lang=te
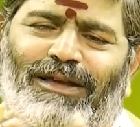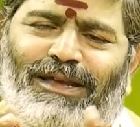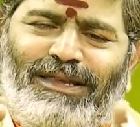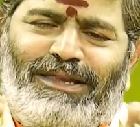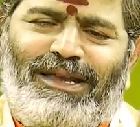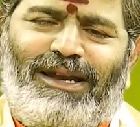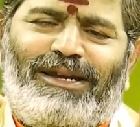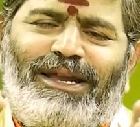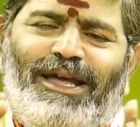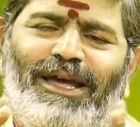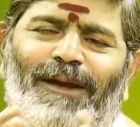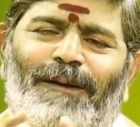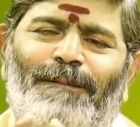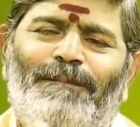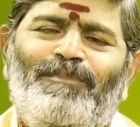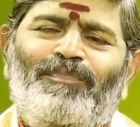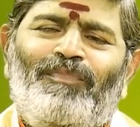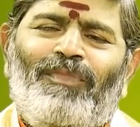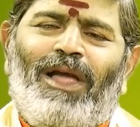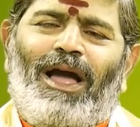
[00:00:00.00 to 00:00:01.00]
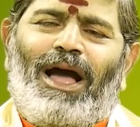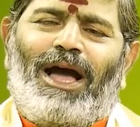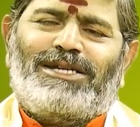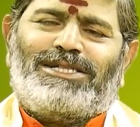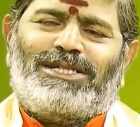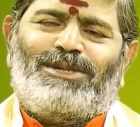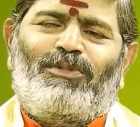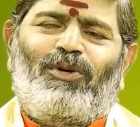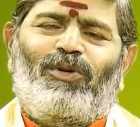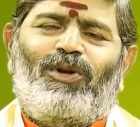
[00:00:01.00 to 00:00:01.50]
ఏంటంటే
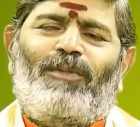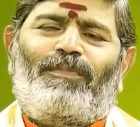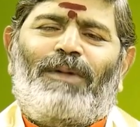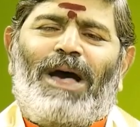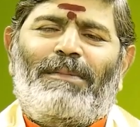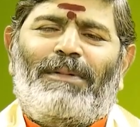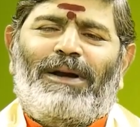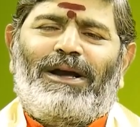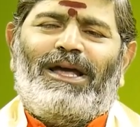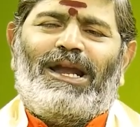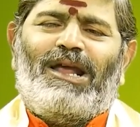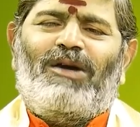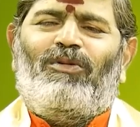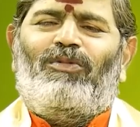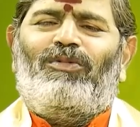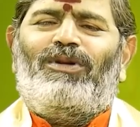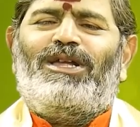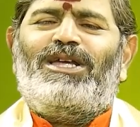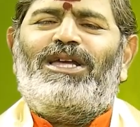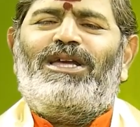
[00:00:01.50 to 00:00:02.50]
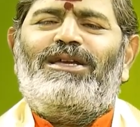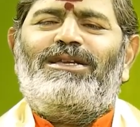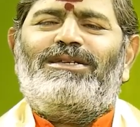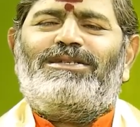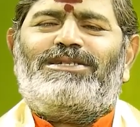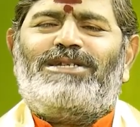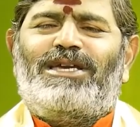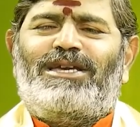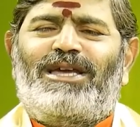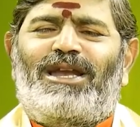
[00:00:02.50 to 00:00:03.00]
అష్టమంలో పాపగ్రహం ఉండి
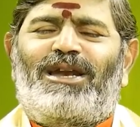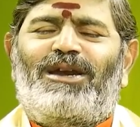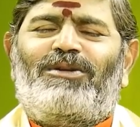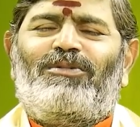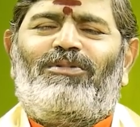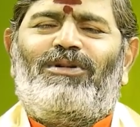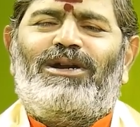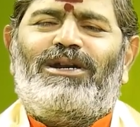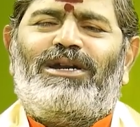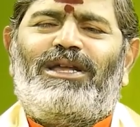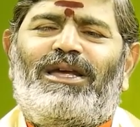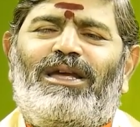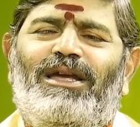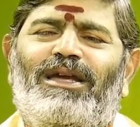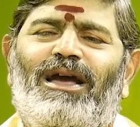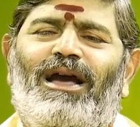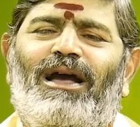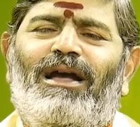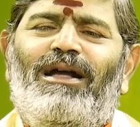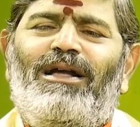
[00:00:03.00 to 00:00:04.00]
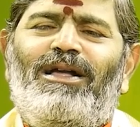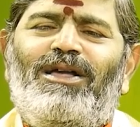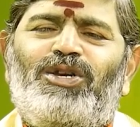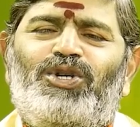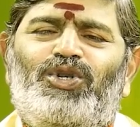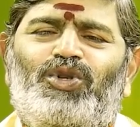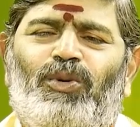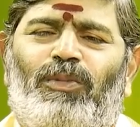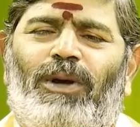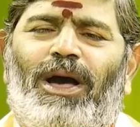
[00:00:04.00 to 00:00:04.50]
చెయ్యనటువంటి
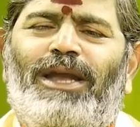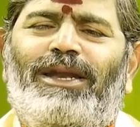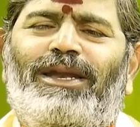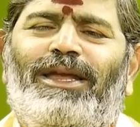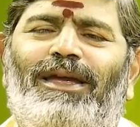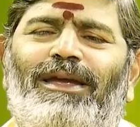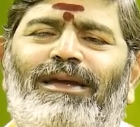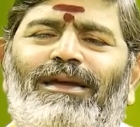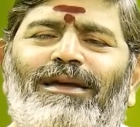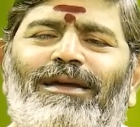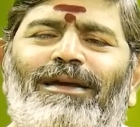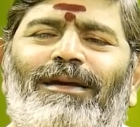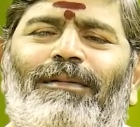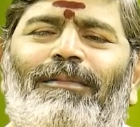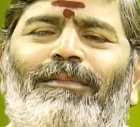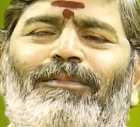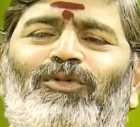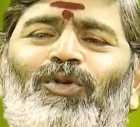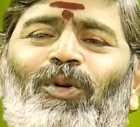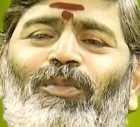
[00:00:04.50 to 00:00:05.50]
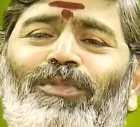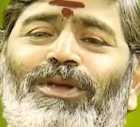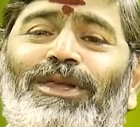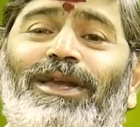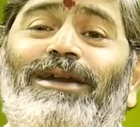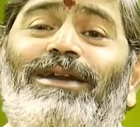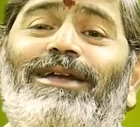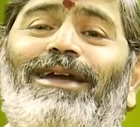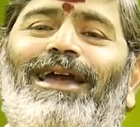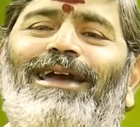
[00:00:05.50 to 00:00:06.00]
శుభాన్ని
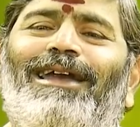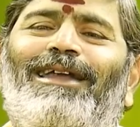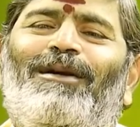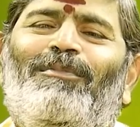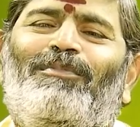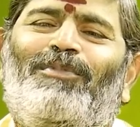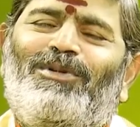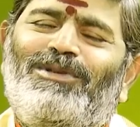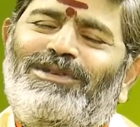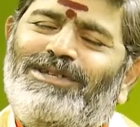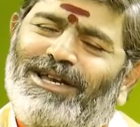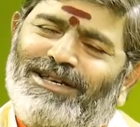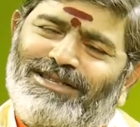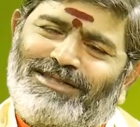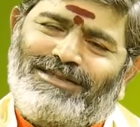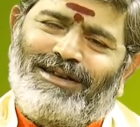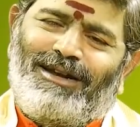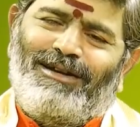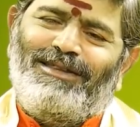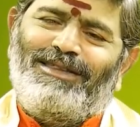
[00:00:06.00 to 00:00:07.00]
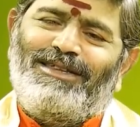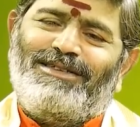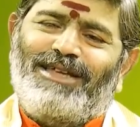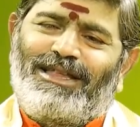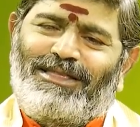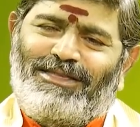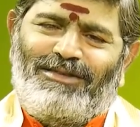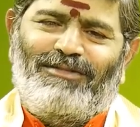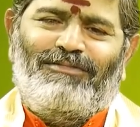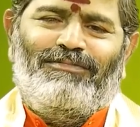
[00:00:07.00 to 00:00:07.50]
తొమ్మిదింటికి వెళ్ళినప్పుడు చేస్తాడు ఇది
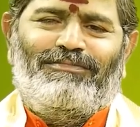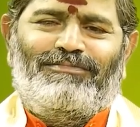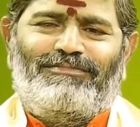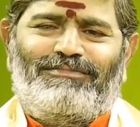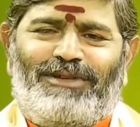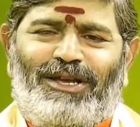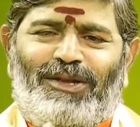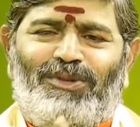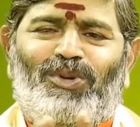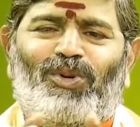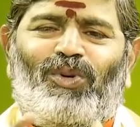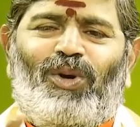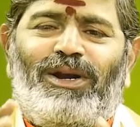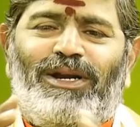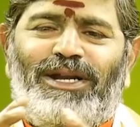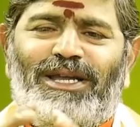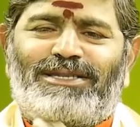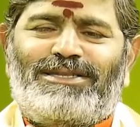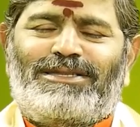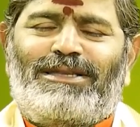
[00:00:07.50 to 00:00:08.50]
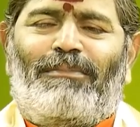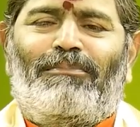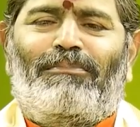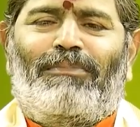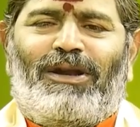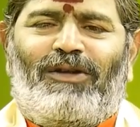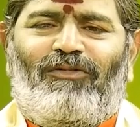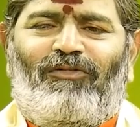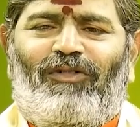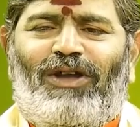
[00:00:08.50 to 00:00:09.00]
సత్యం ఎందుకంటే
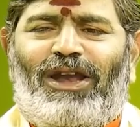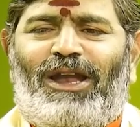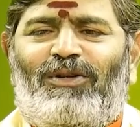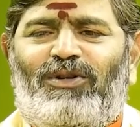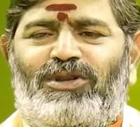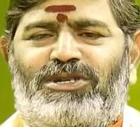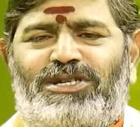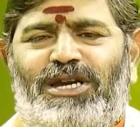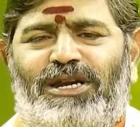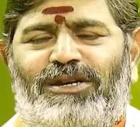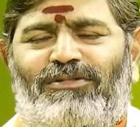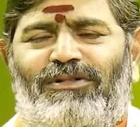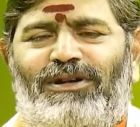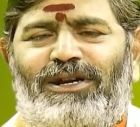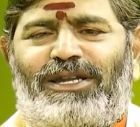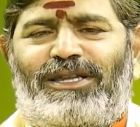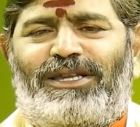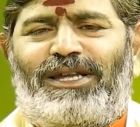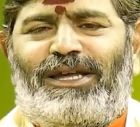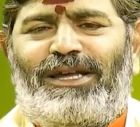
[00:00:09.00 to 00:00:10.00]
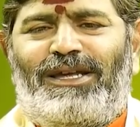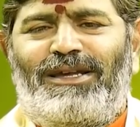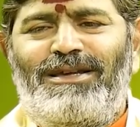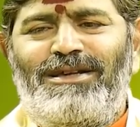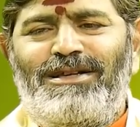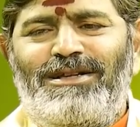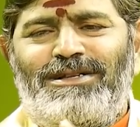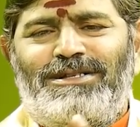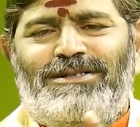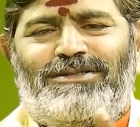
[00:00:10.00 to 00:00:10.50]
స్తంభనం వలన వచ్చేటువంటిది
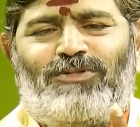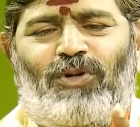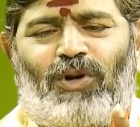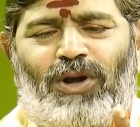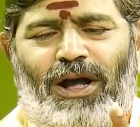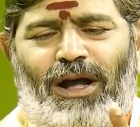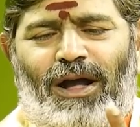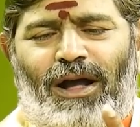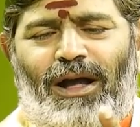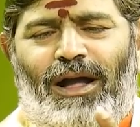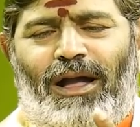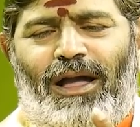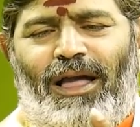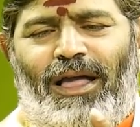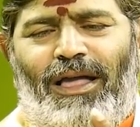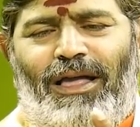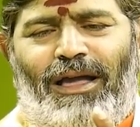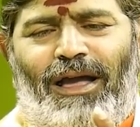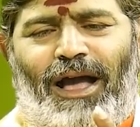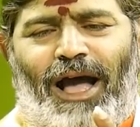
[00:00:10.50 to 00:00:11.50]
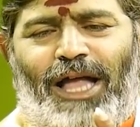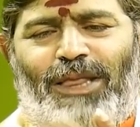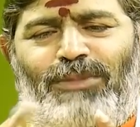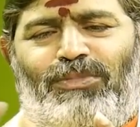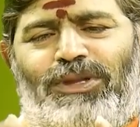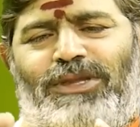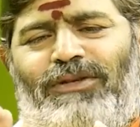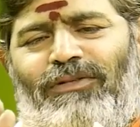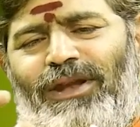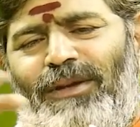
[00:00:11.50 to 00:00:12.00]
ఒక
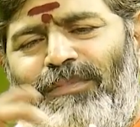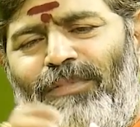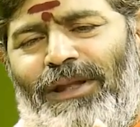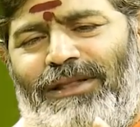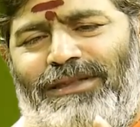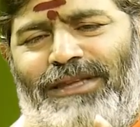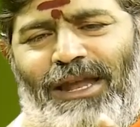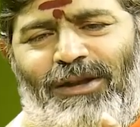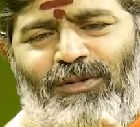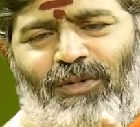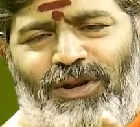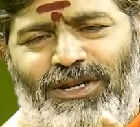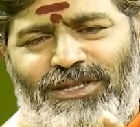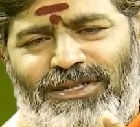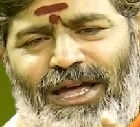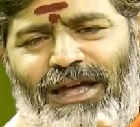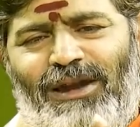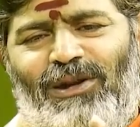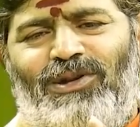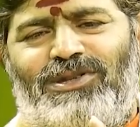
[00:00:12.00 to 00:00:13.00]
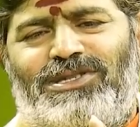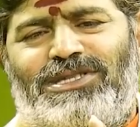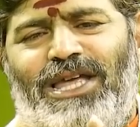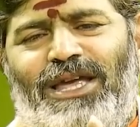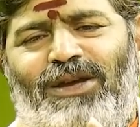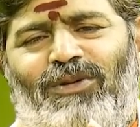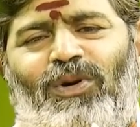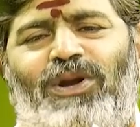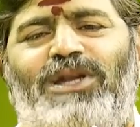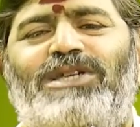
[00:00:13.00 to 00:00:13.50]
అద్భుతమైన ఫలితాలు కొన్నిసార్లు
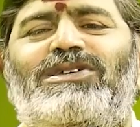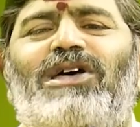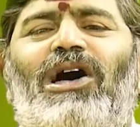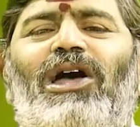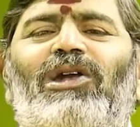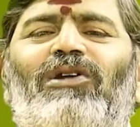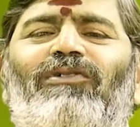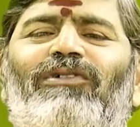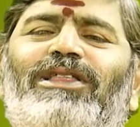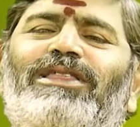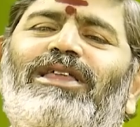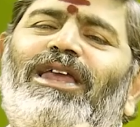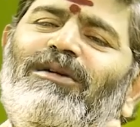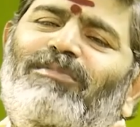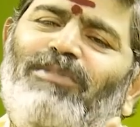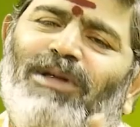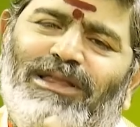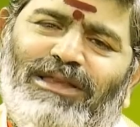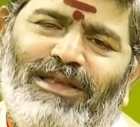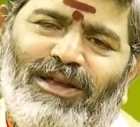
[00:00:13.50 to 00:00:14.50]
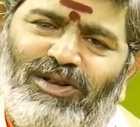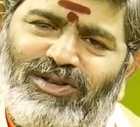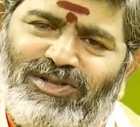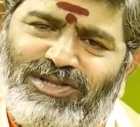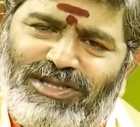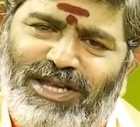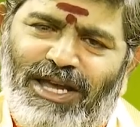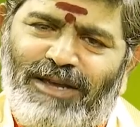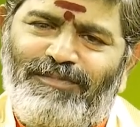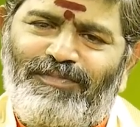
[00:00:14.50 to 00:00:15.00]
వస్తాయి కొన్నిసార్లు వ్యతిరేక ఫలితాలు
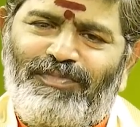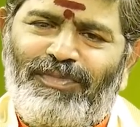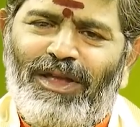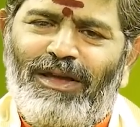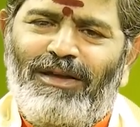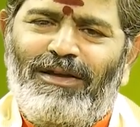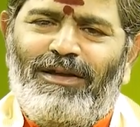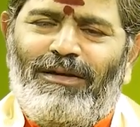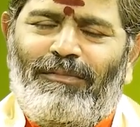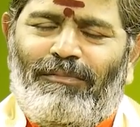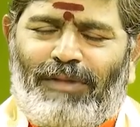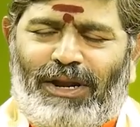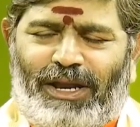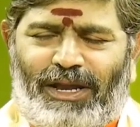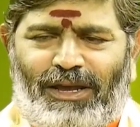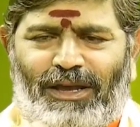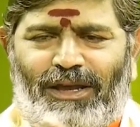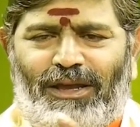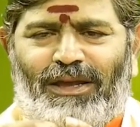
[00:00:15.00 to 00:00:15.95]
వస్తాయి మరి